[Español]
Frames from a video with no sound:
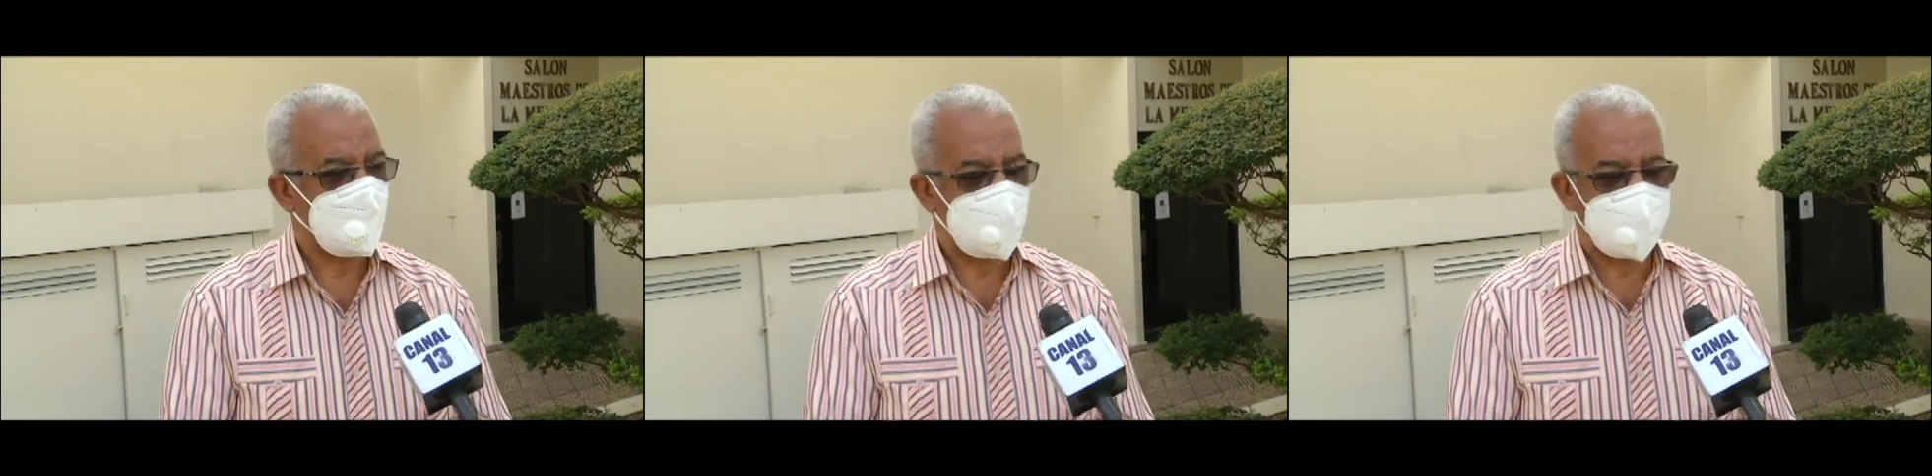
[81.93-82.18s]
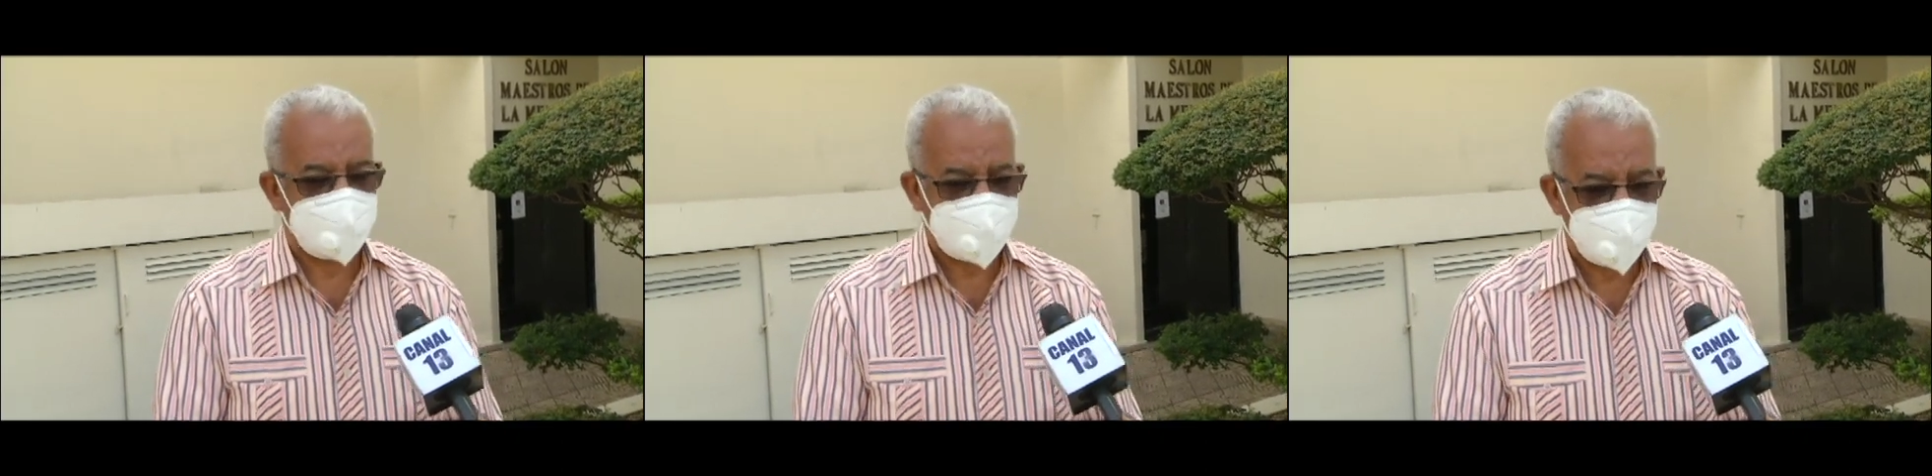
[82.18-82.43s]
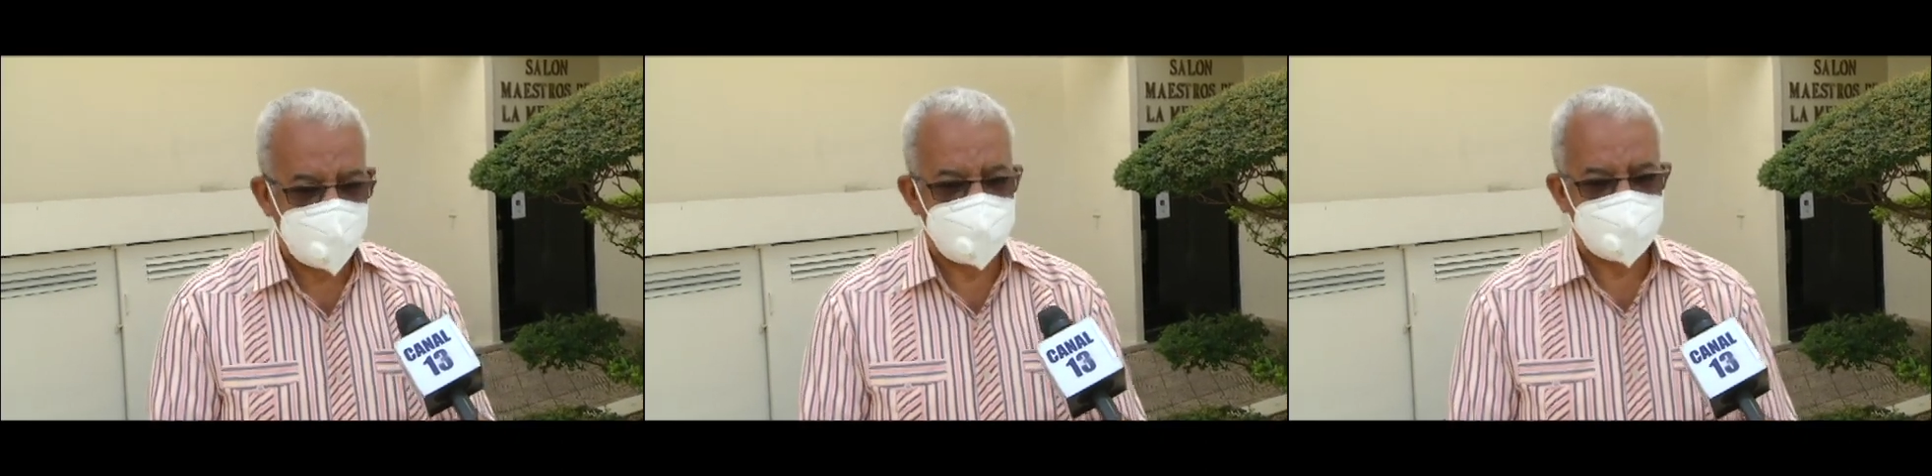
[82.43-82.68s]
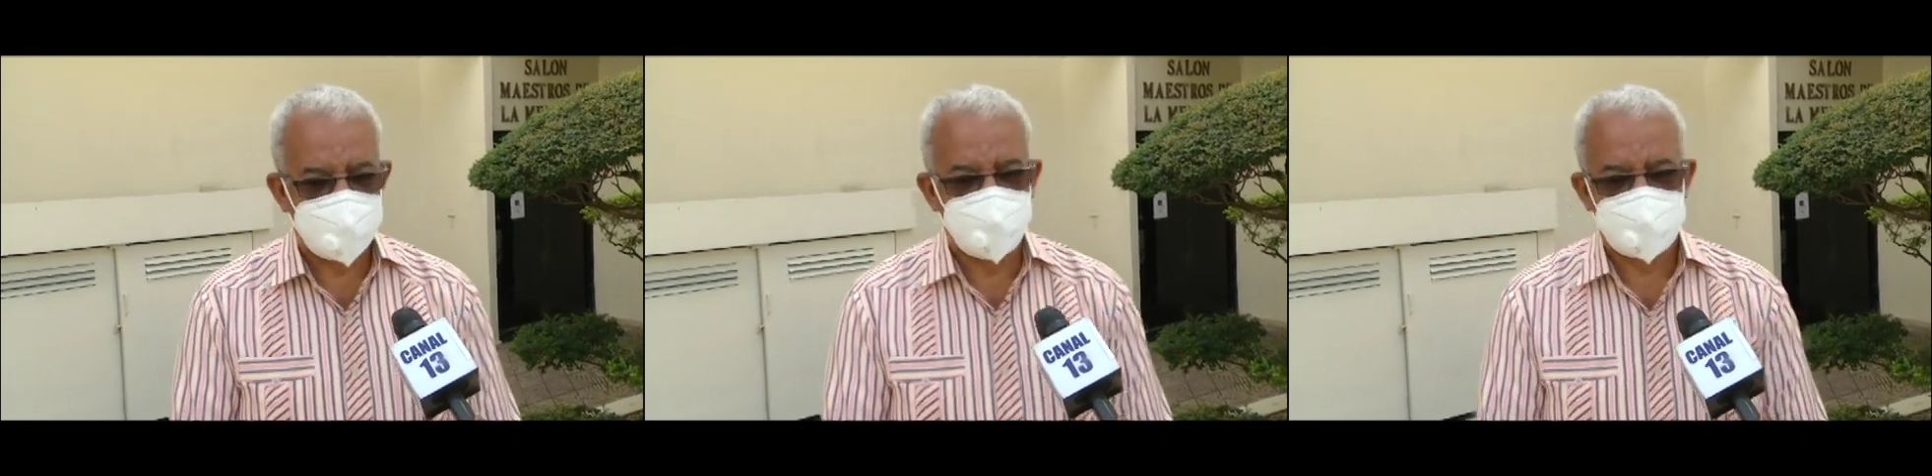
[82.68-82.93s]
la
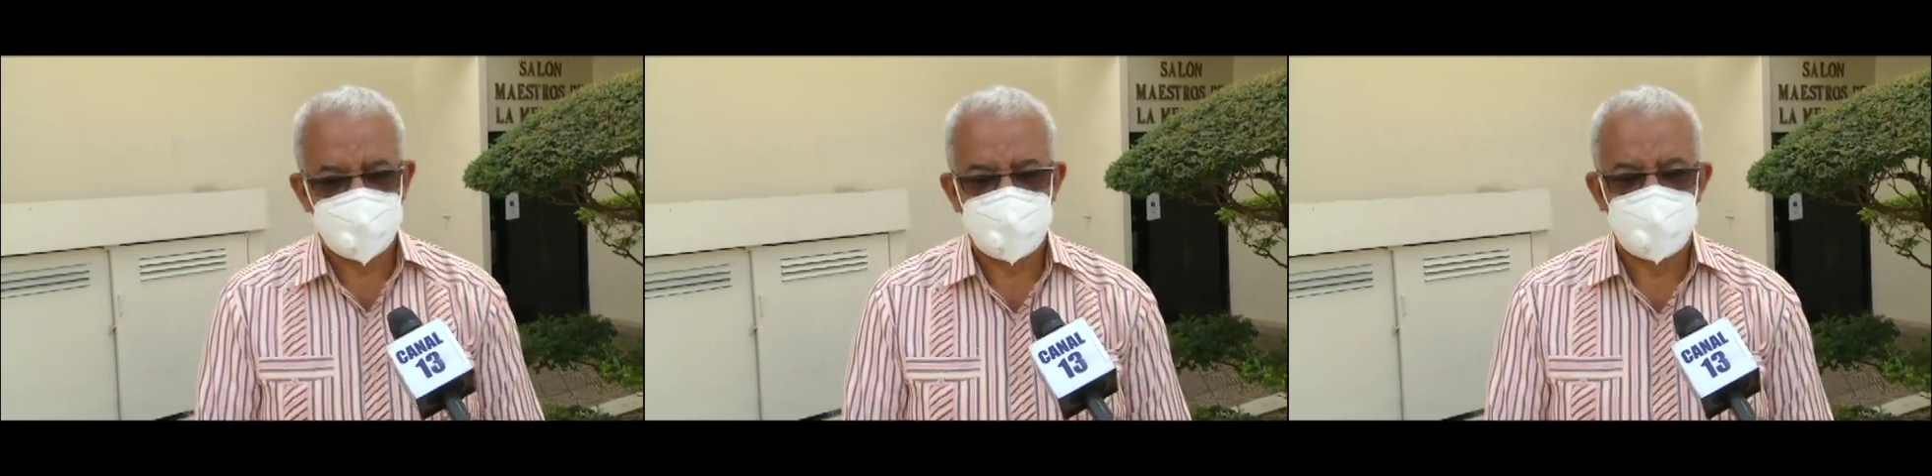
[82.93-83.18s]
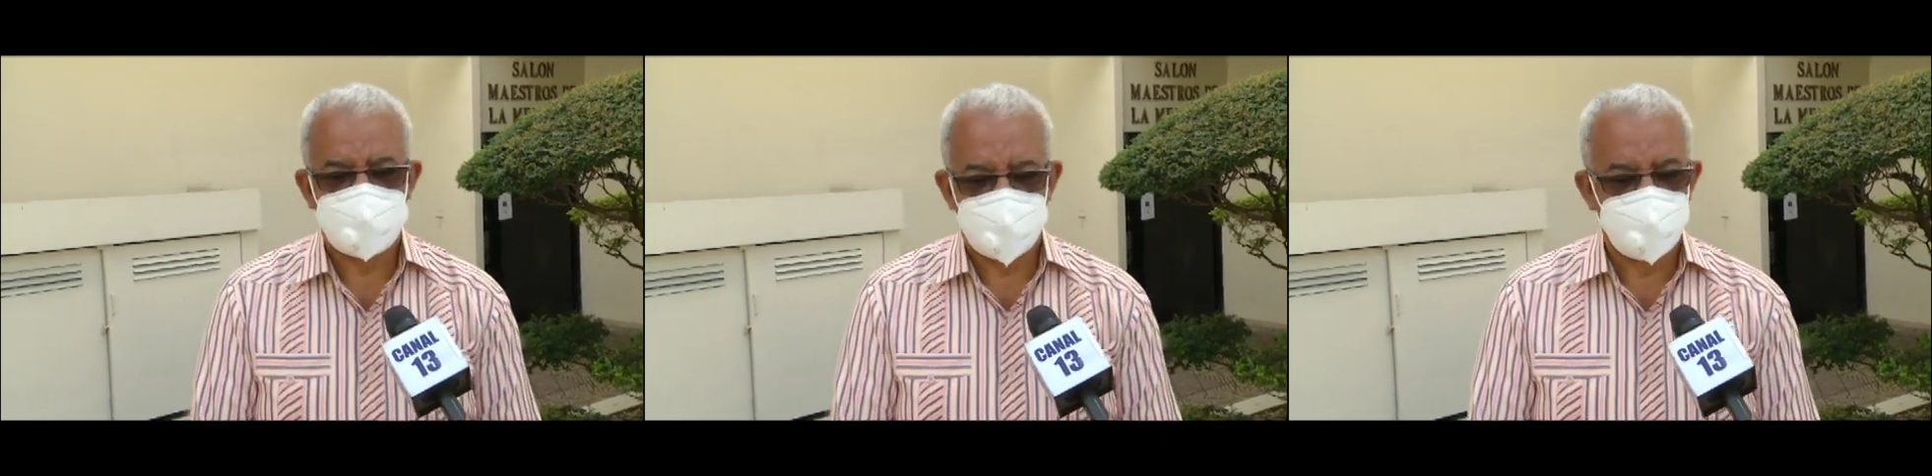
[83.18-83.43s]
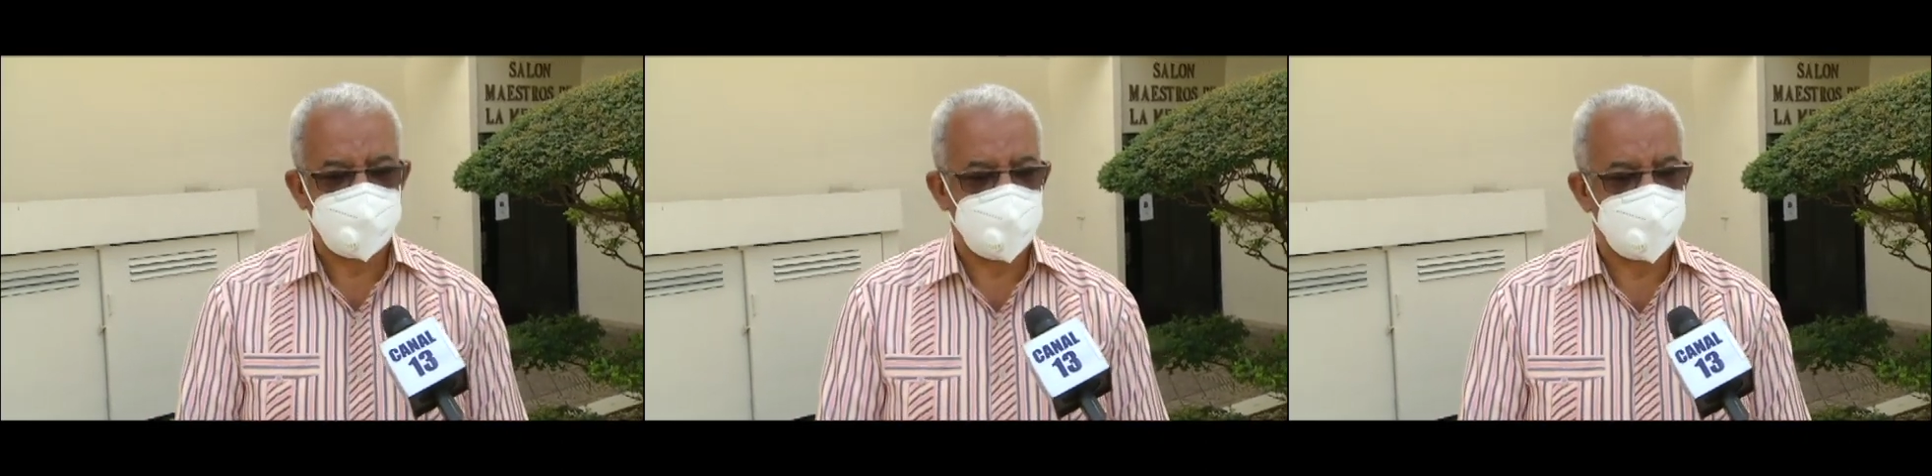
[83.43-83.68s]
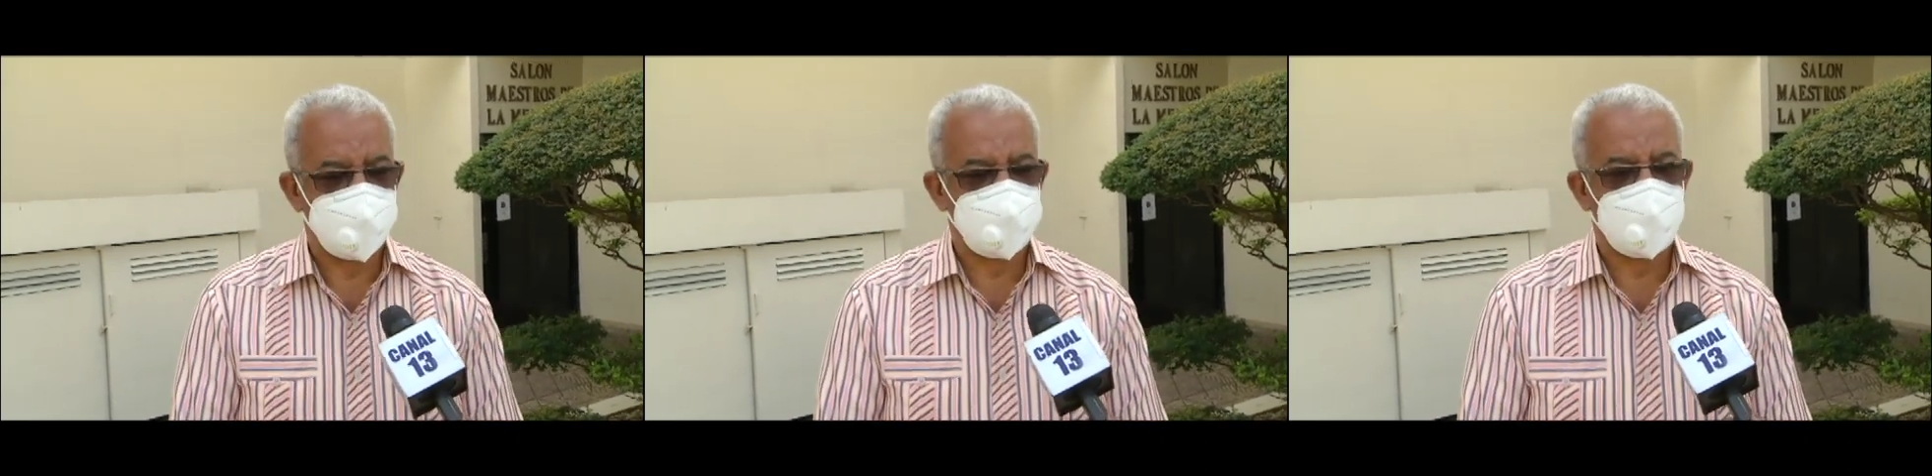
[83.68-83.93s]
caja debe tener
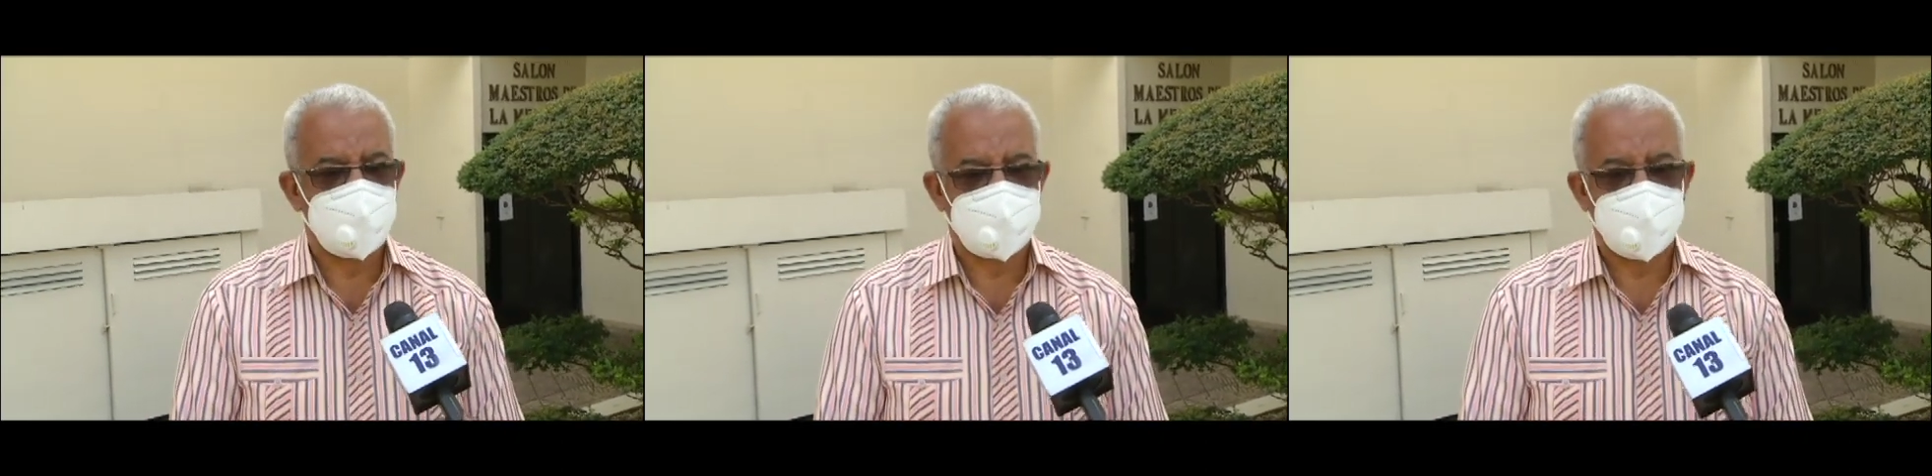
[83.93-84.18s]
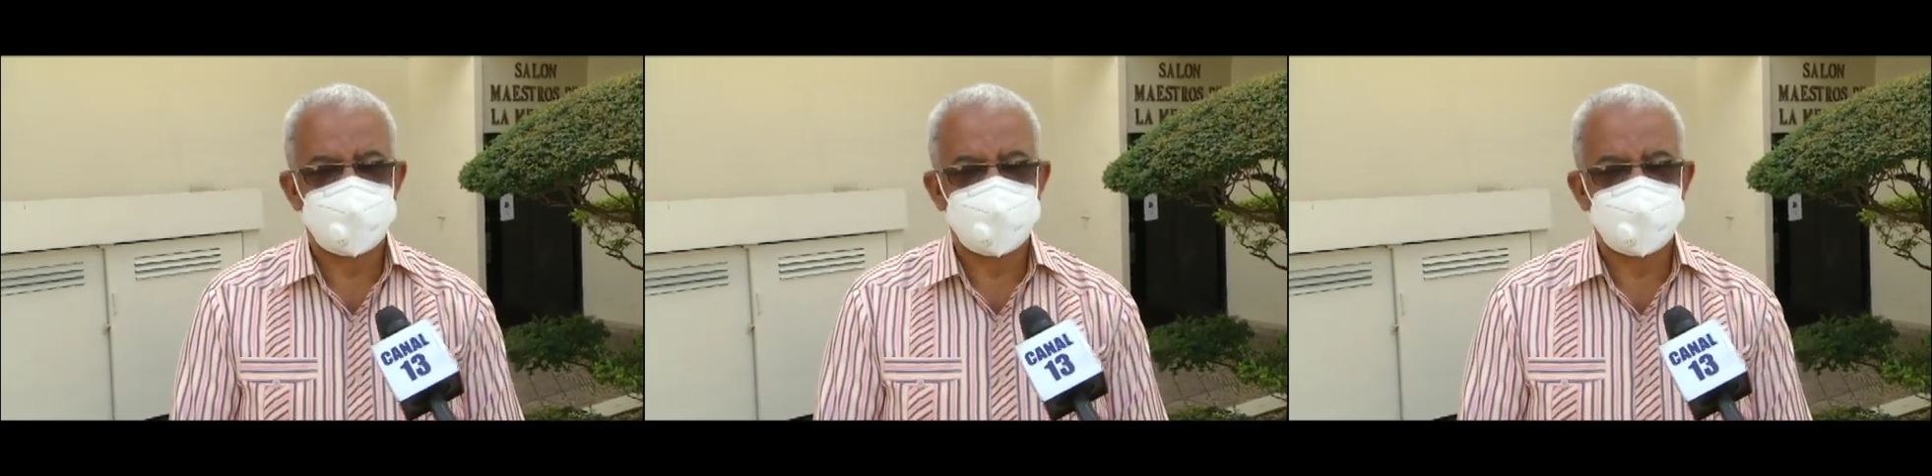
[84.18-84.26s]
30 y eso es la